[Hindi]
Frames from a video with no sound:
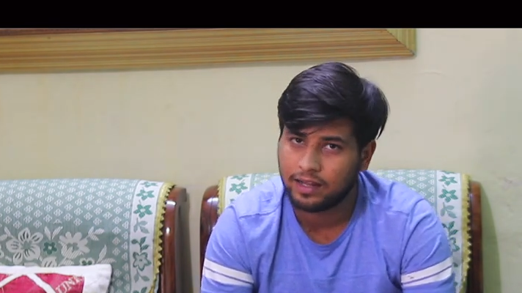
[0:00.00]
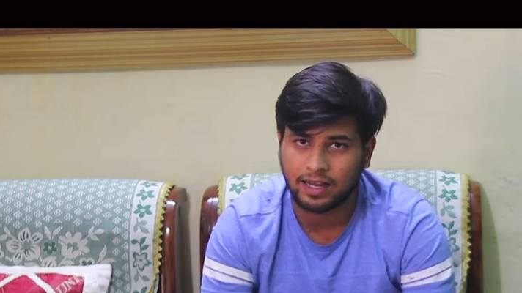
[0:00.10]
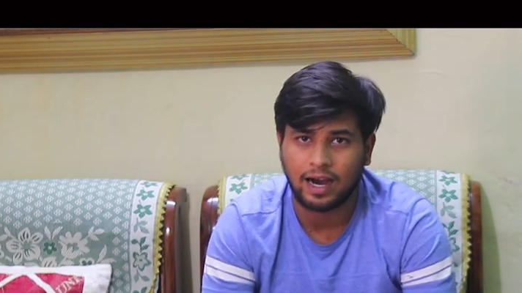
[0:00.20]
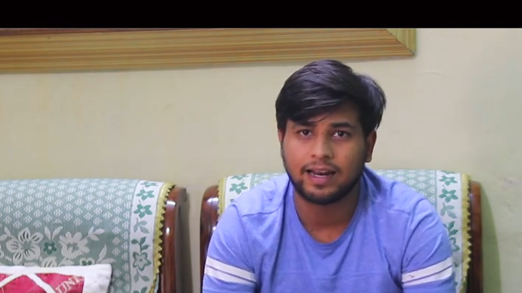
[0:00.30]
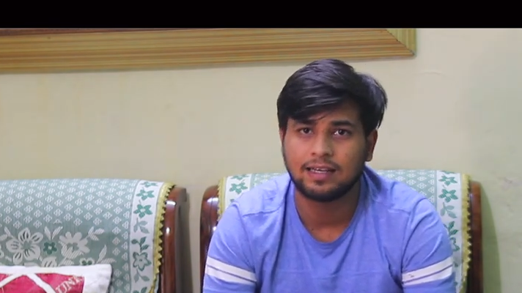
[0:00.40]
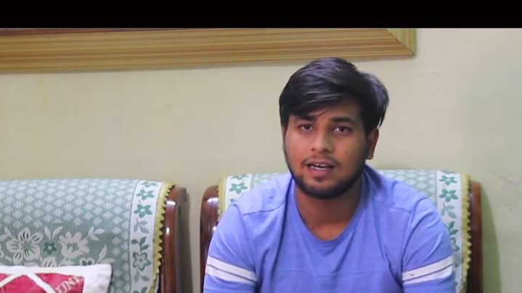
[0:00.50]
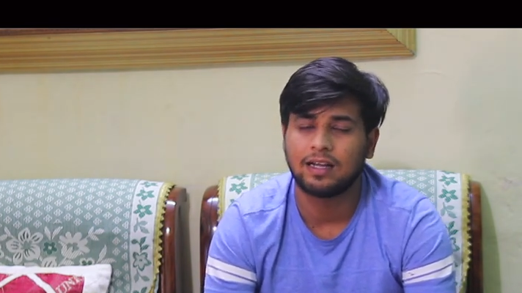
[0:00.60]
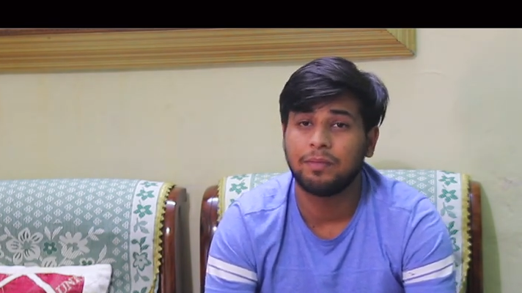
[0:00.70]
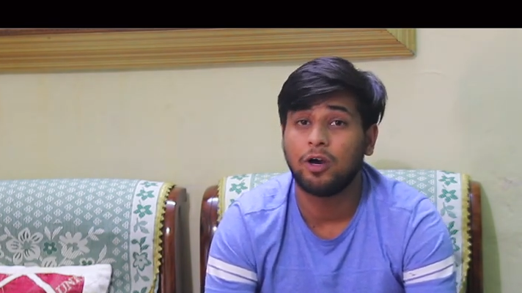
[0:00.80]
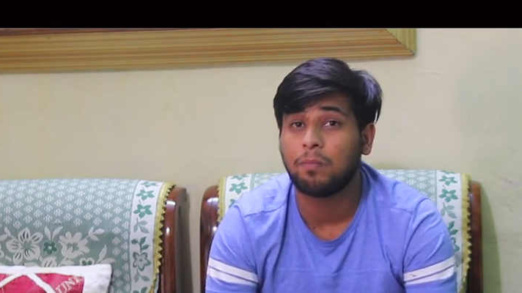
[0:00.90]
थार के
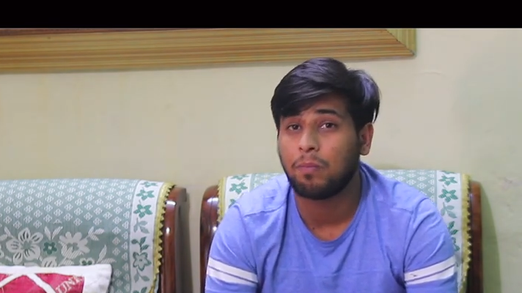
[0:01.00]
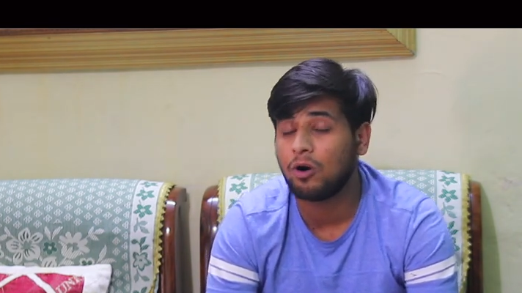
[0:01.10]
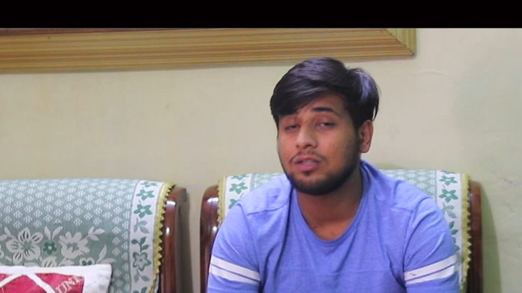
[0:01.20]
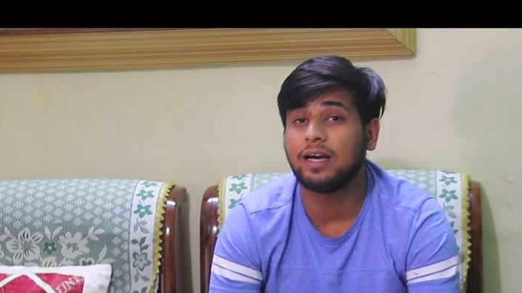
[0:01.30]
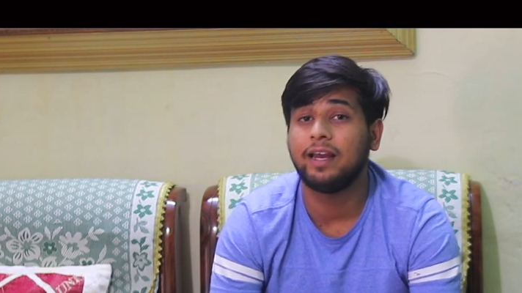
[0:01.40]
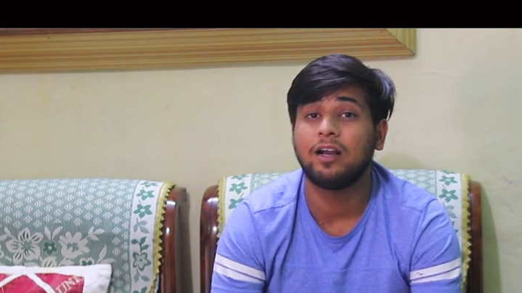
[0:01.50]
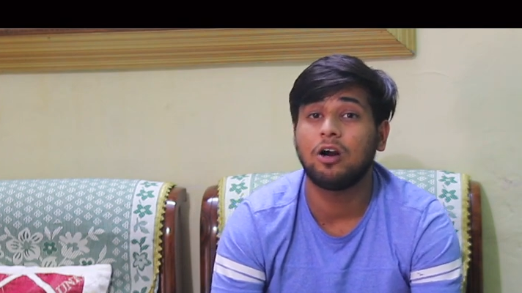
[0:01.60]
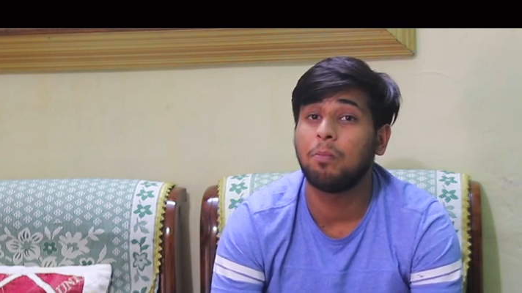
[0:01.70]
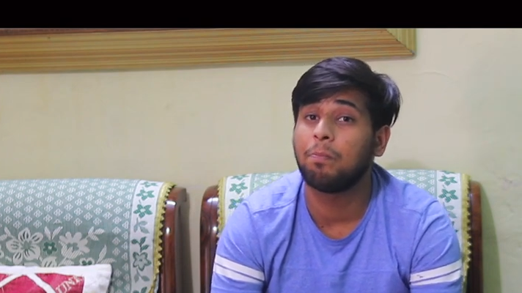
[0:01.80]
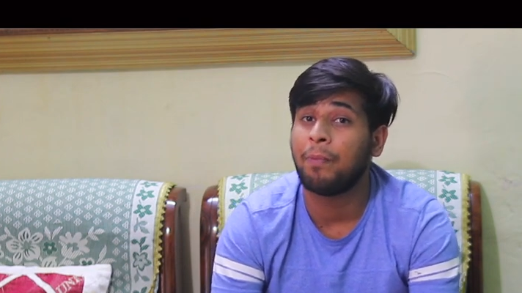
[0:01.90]
साथ में और बहुत सारी
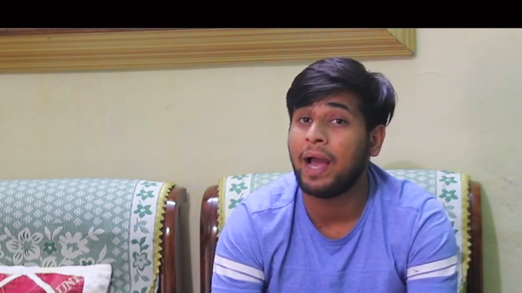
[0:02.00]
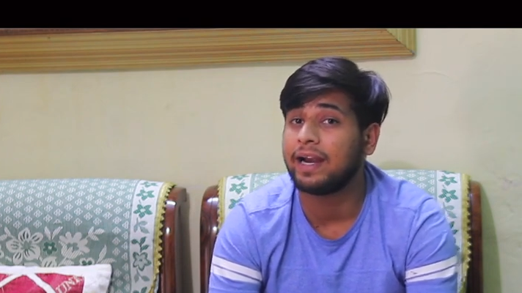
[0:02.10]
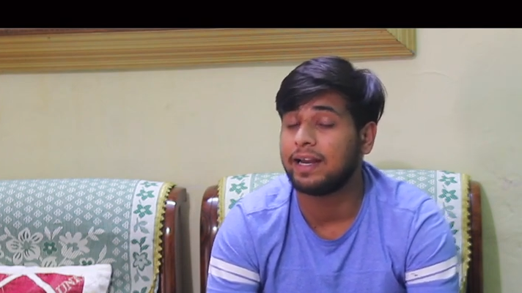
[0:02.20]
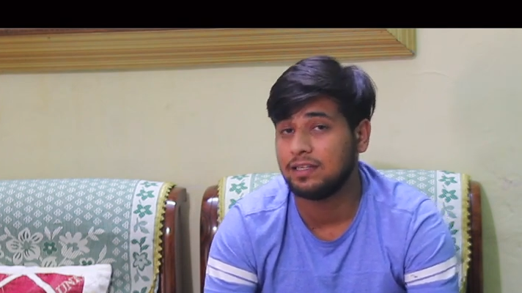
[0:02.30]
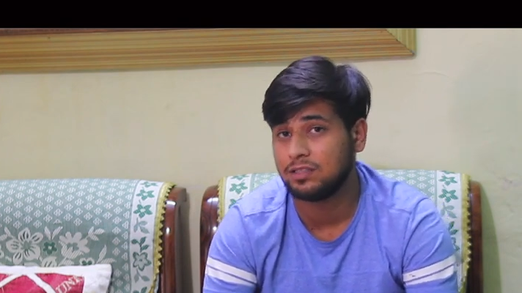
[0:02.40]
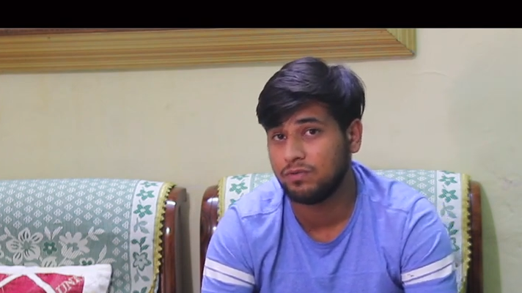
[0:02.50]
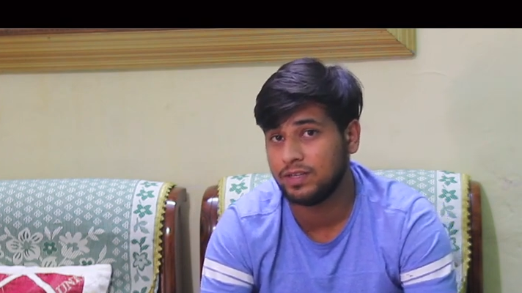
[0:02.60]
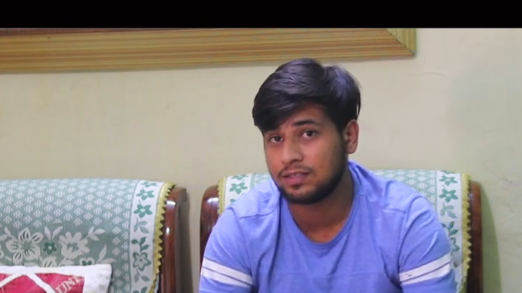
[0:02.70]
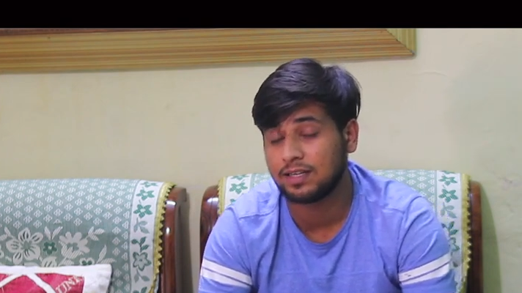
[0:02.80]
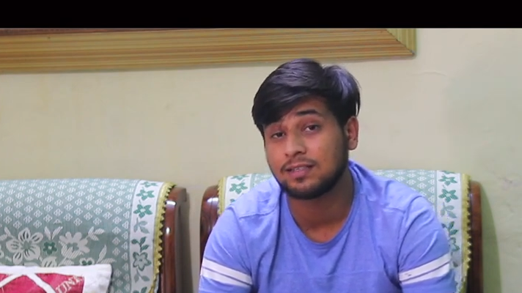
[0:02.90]
कॉम्पैक्ट एस
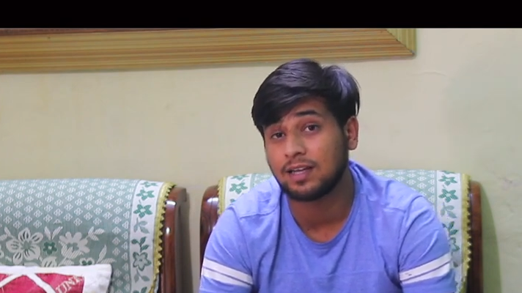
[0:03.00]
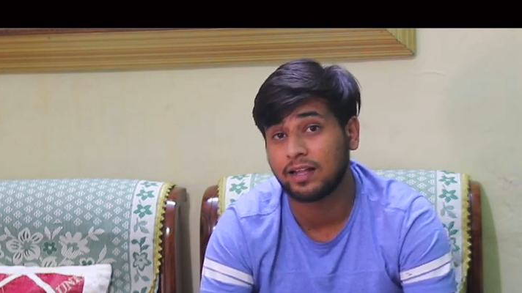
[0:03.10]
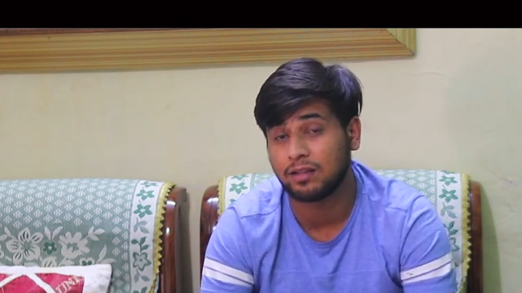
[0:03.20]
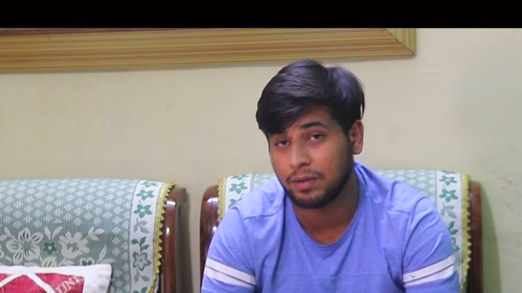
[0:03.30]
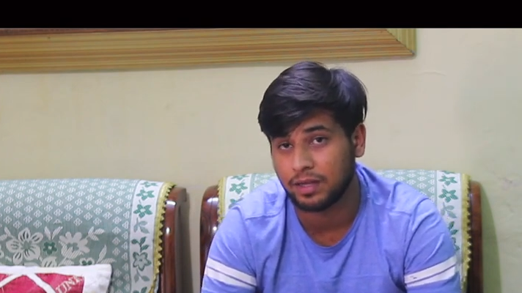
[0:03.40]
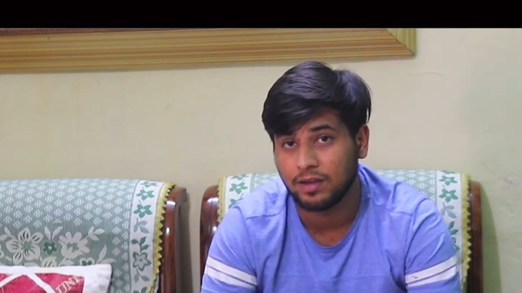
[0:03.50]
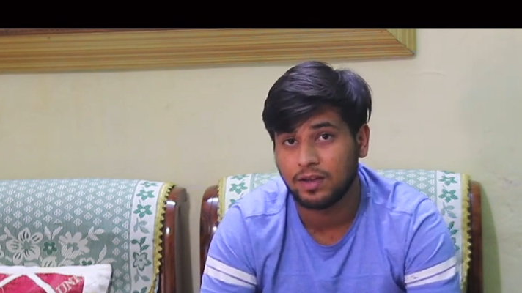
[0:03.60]
के साथ में